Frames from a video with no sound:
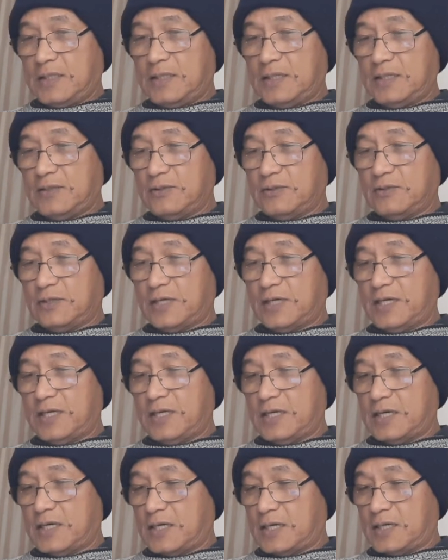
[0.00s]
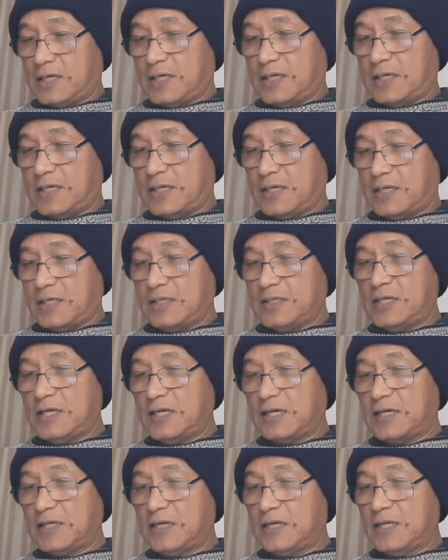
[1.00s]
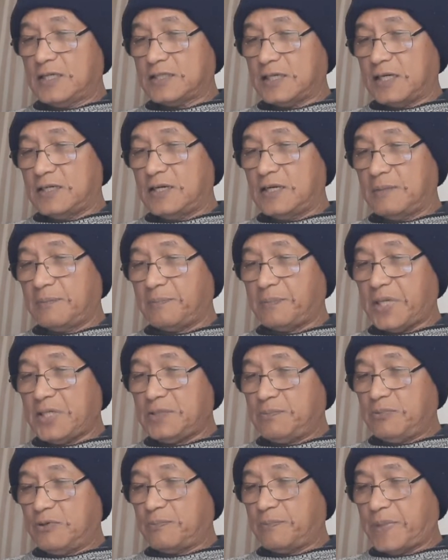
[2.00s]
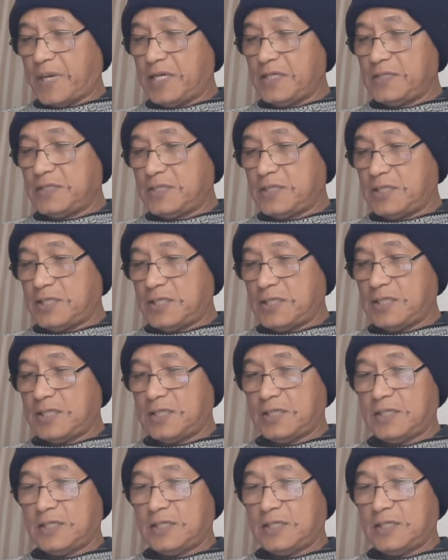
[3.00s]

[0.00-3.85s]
ito ay uh, inilagay nila sa kanilang Facebook page.